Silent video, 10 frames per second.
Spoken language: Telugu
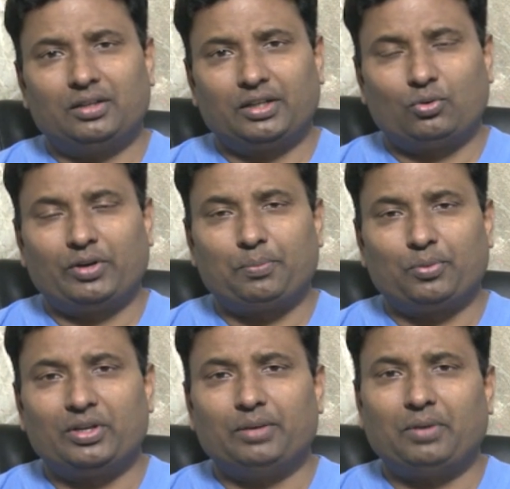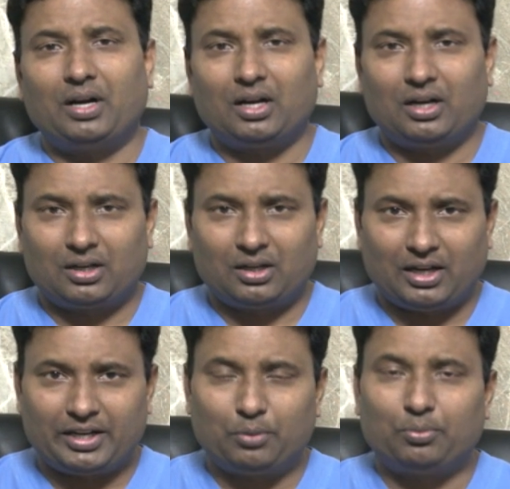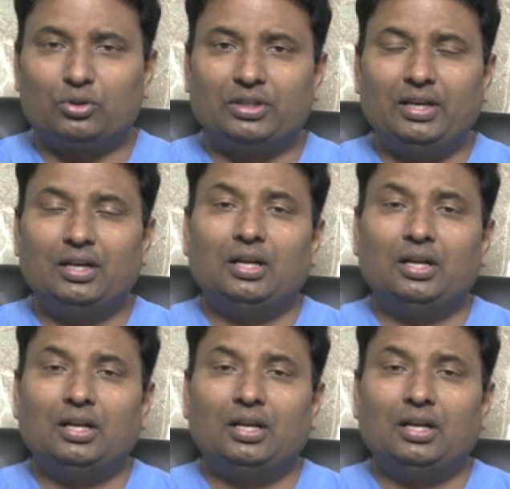ఎక్కువైపోయి బాగా అరిగిపోతే